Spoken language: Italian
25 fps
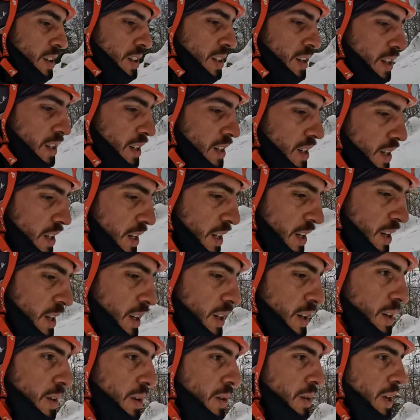eh,
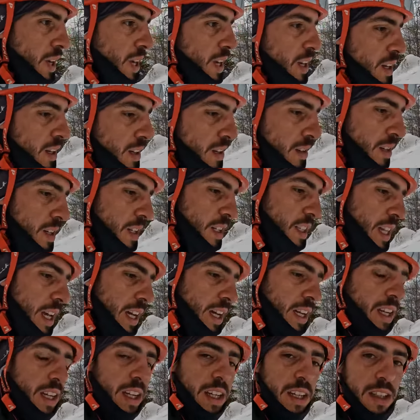qui con le
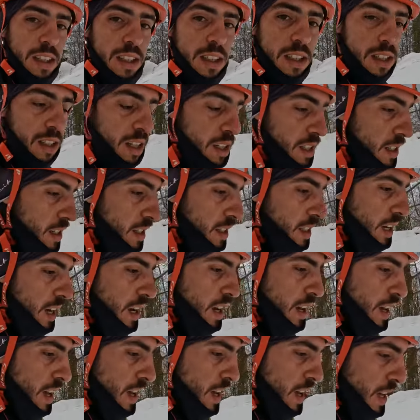tecniche di salita
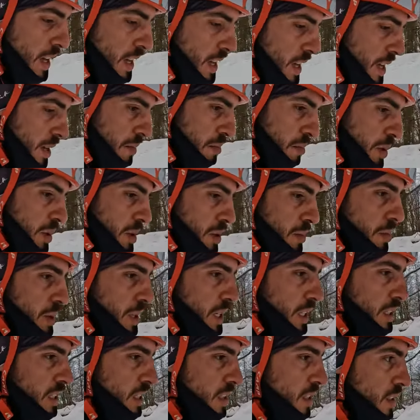e poi
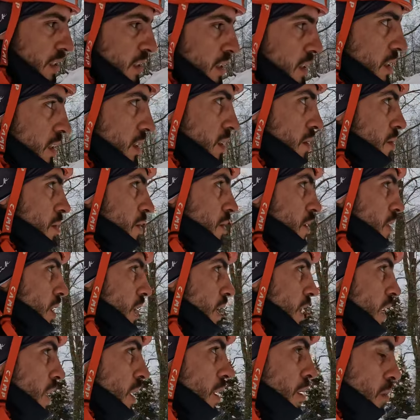per la discesa
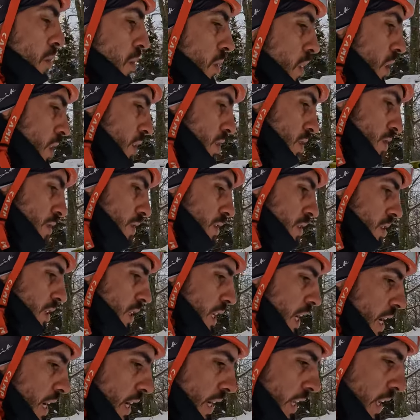comunque può
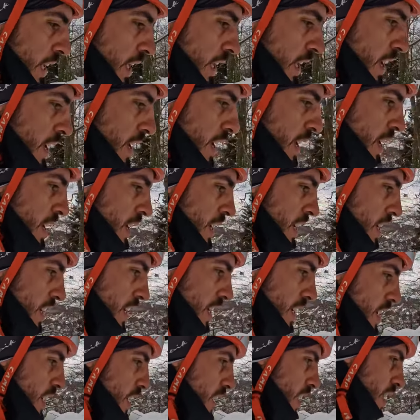sfruttare
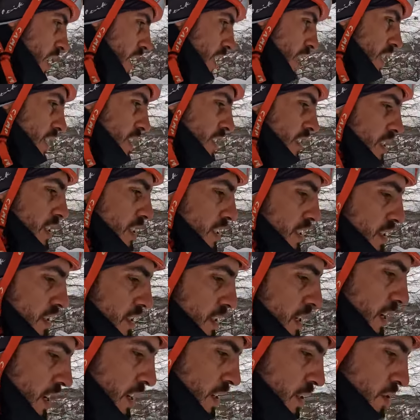eh, la
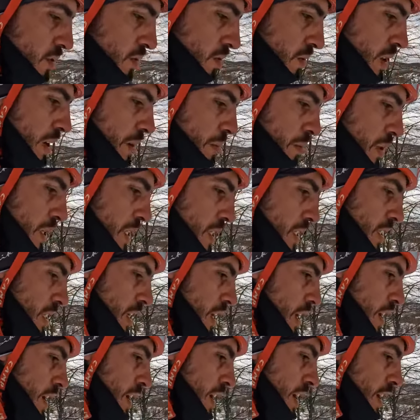discesa sulla
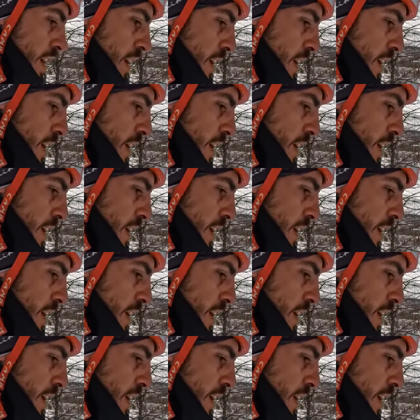pista